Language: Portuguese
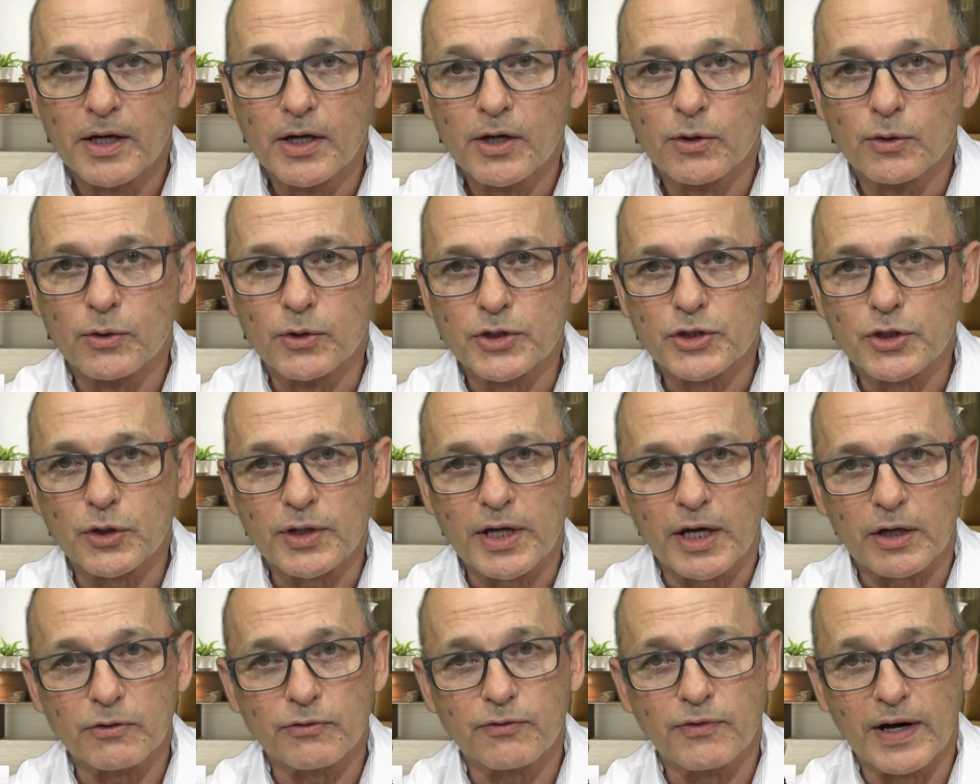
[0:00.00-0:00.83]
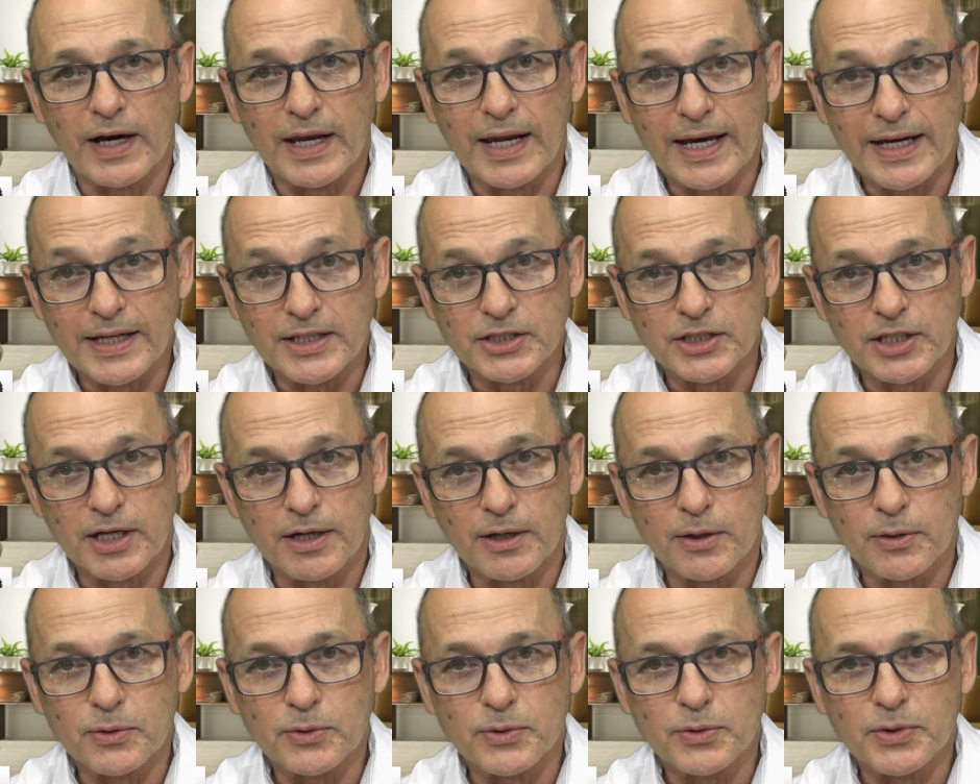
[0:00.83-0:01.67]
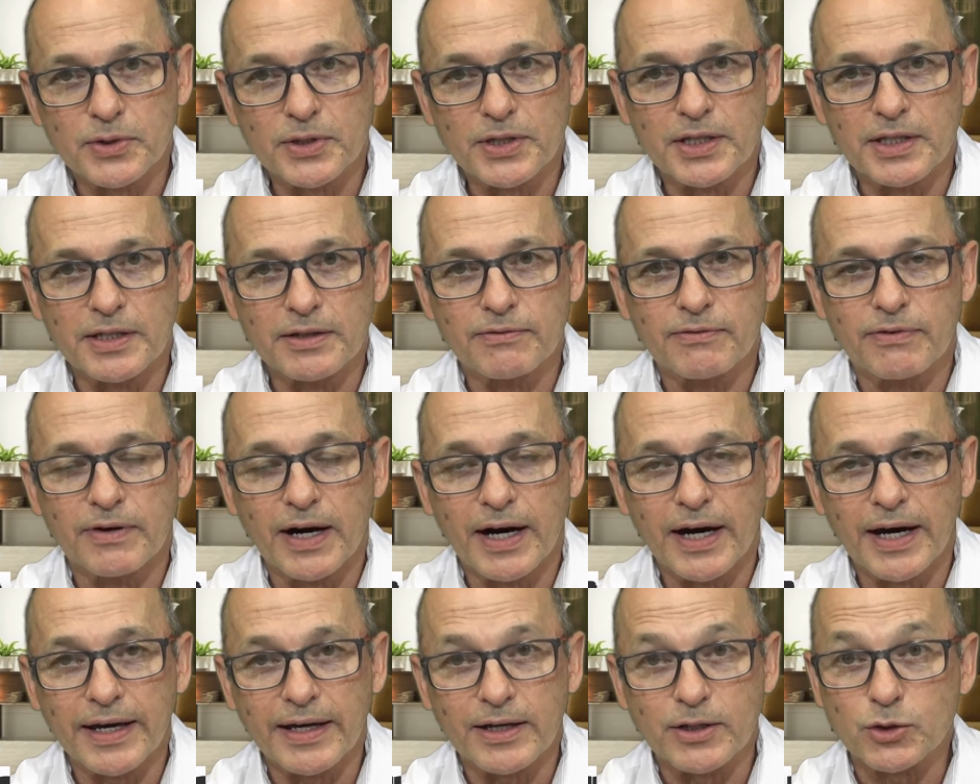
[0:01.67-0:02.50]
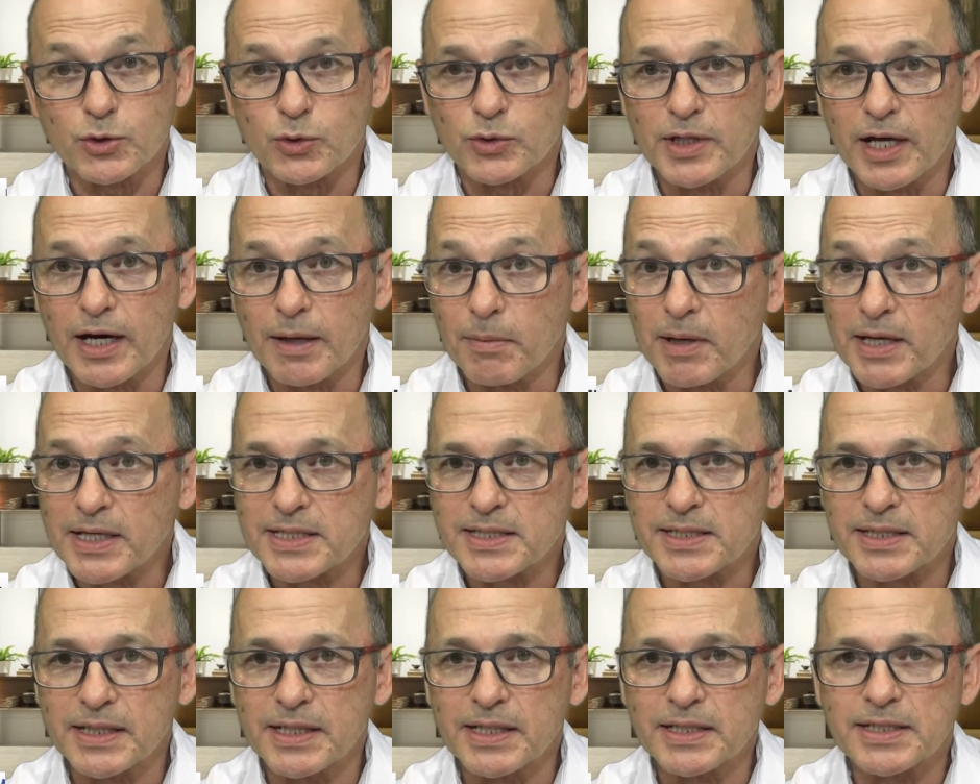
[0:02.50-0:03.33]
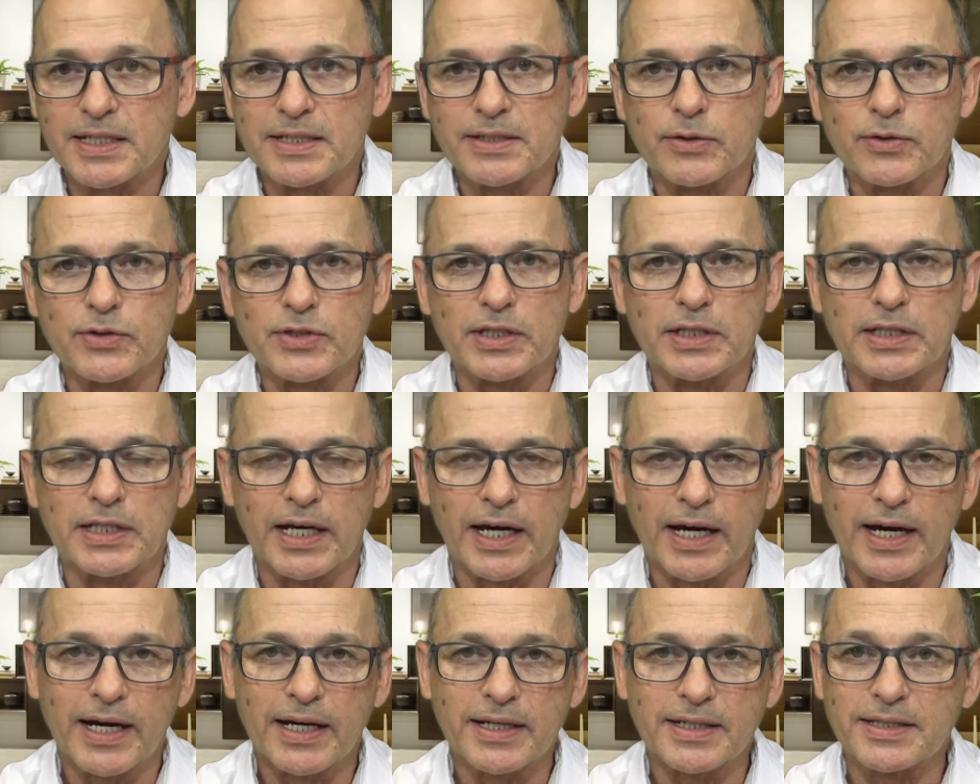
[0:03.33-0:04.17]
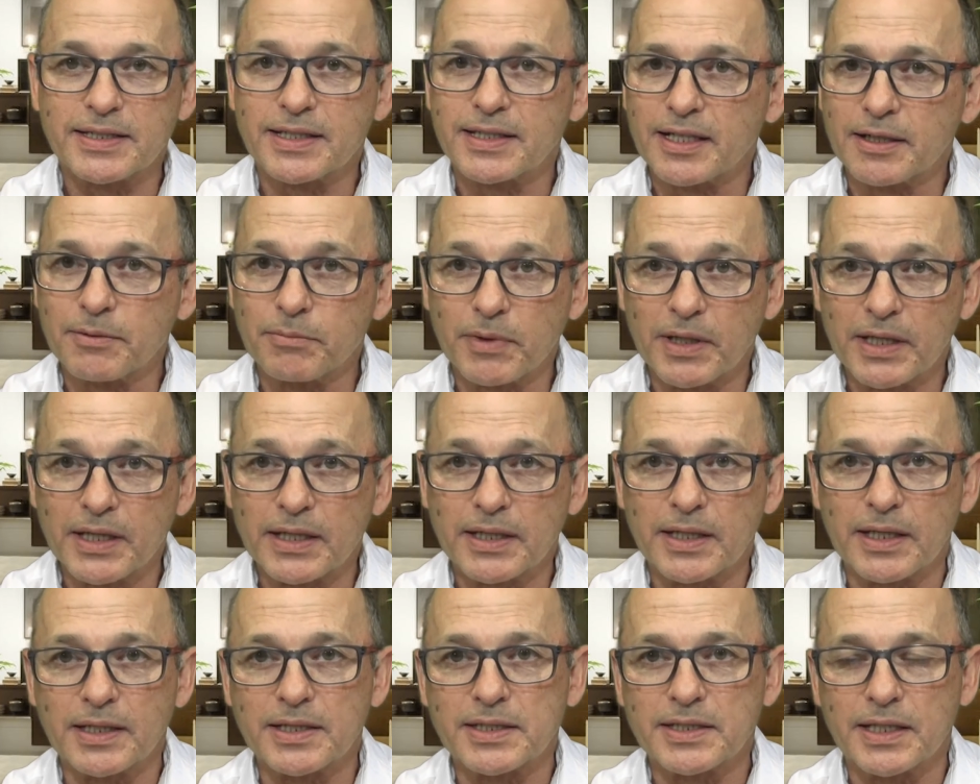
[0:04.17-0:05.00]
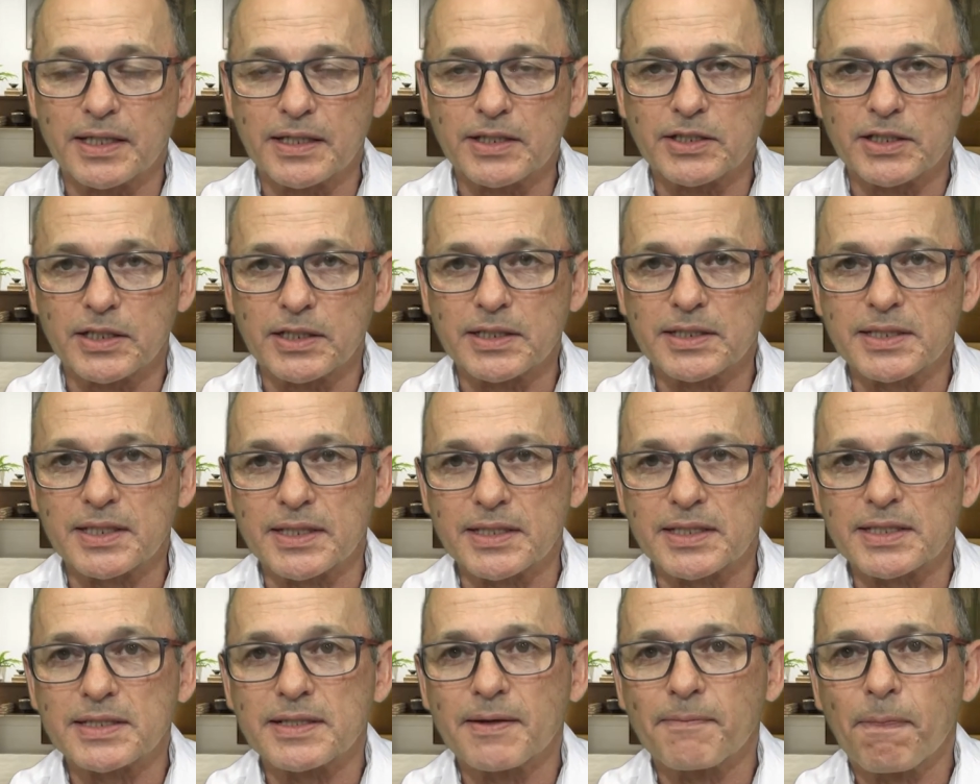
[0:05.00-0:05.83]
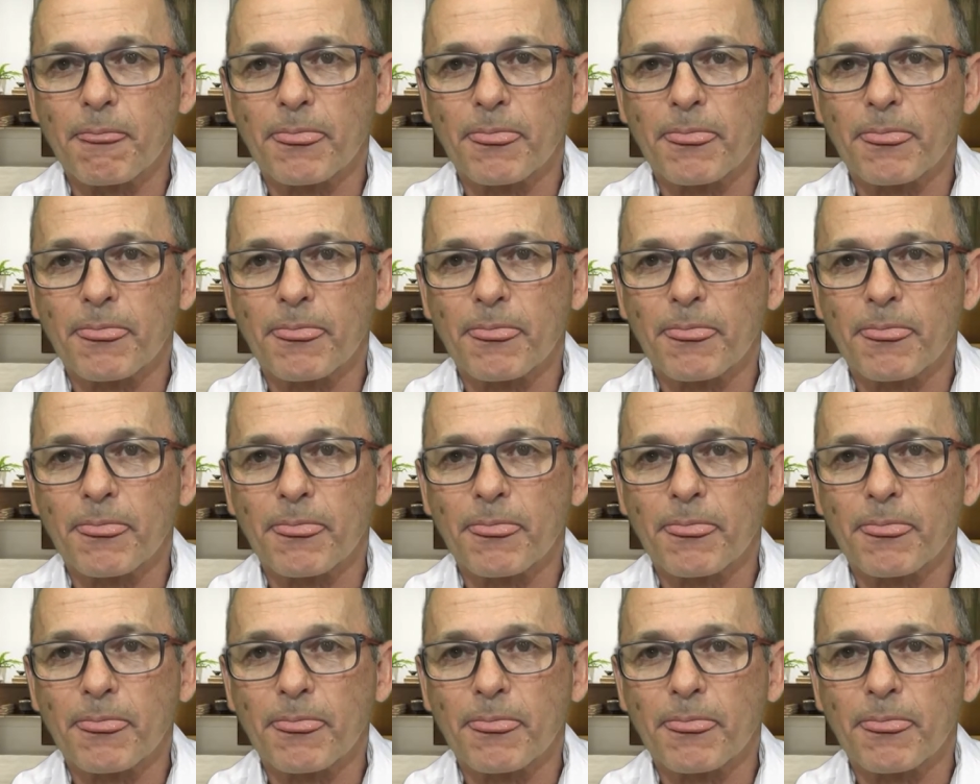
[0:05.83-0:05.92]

Hoje eu quero falar de algo que vai ajudar bastante as auxiliares e também aqueles dentistas